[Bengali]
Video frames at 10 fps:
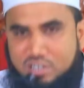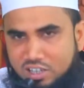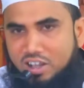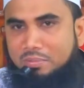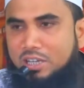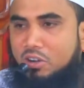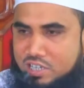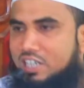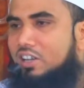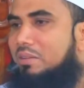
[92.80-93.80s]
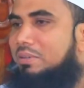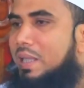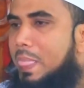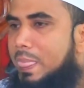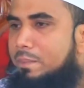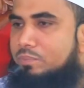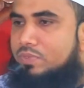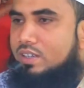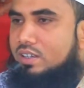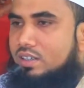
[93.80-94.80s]
জটিল হবে কঠিন হবে
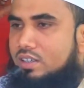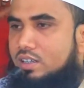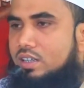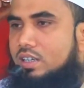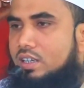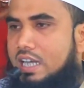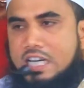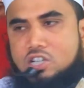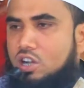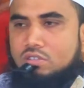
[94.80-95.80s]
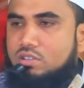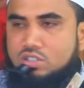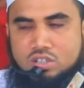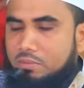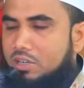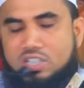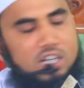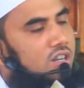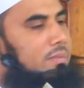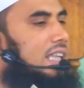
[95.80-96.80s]
এটা
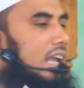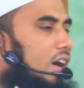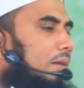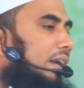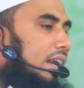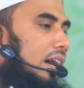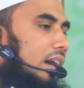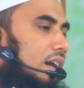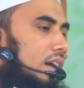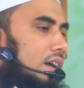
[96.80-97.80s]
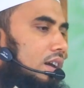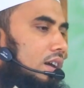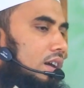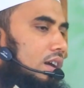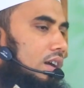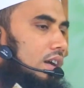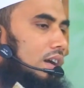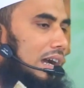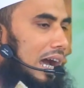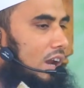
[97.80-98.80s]
সমস্যার সমাধান হবে না
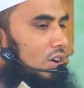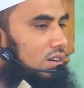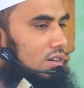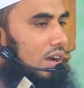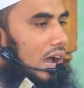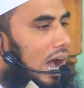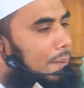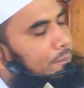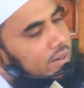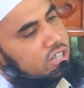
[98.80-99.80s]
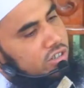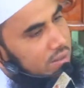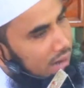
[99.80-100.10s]
কারণ আপনি যদি